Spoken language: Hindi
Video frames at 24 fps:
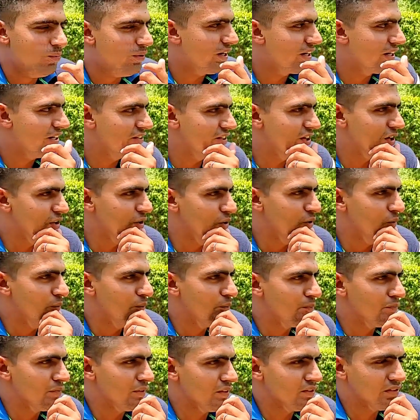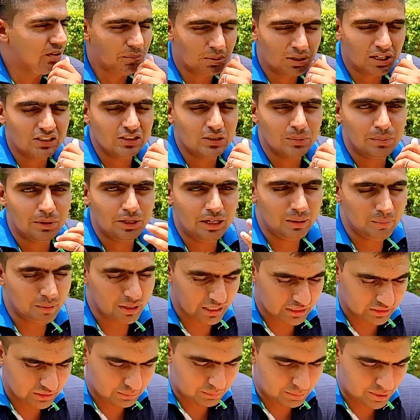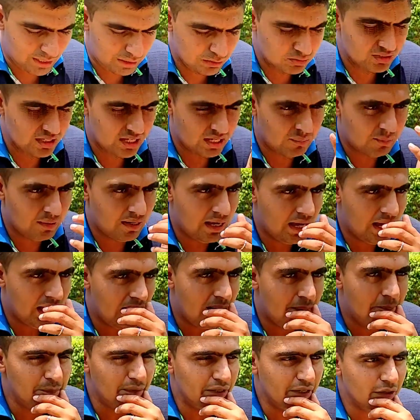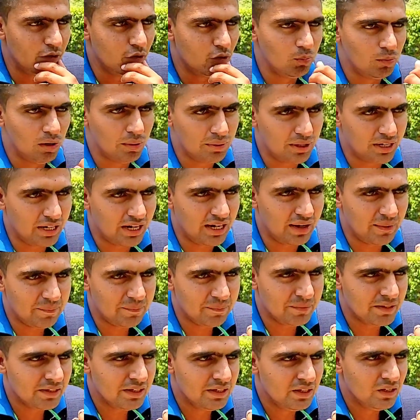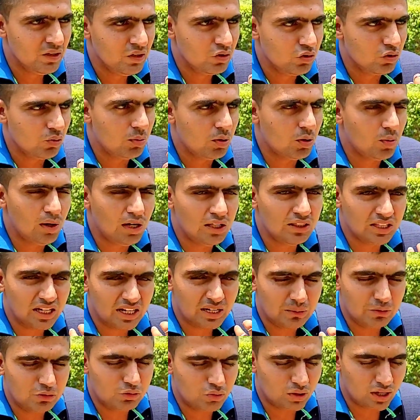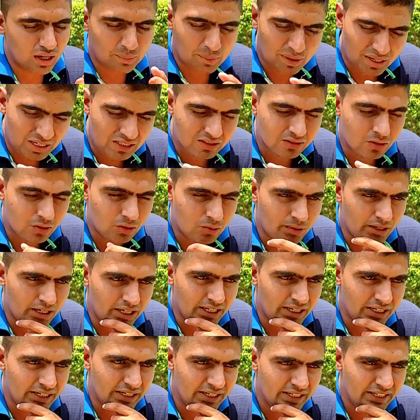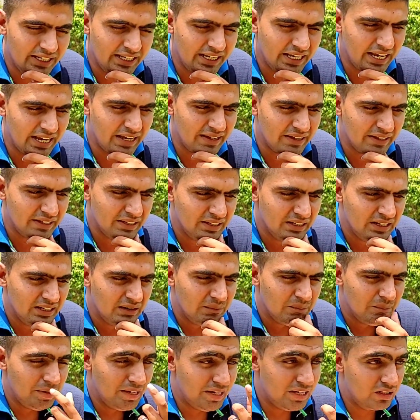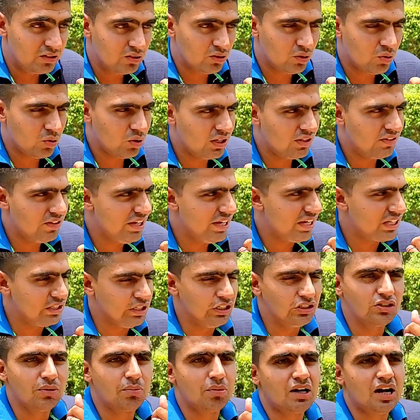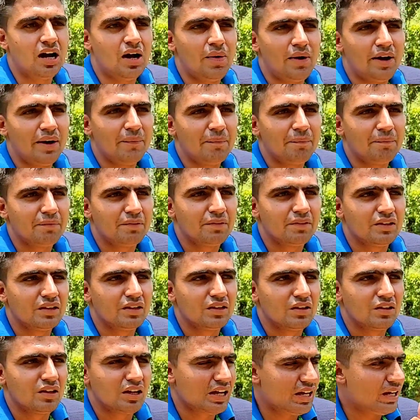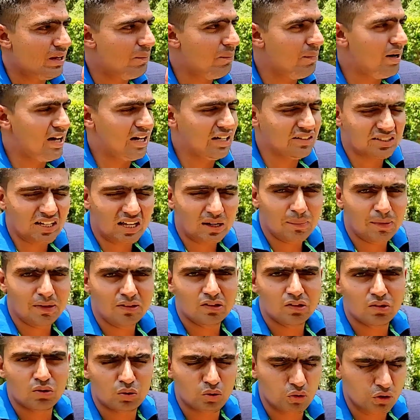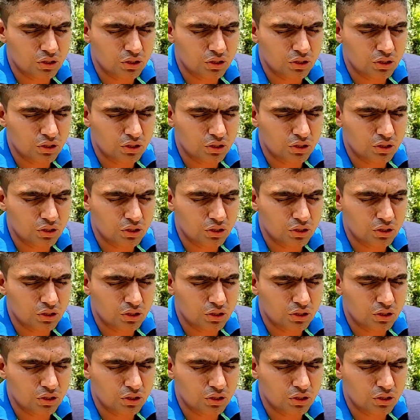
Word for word: बाकी चलो सबके सपने आवा एक दिन फाइव स्टार में हम भी घूमा फिरा तो भगवान तारी भी सुनागा मेहनत करो भाई ठीक है मेहनत करोगे जो एक दिन सबका आवा है बारह साल पास तो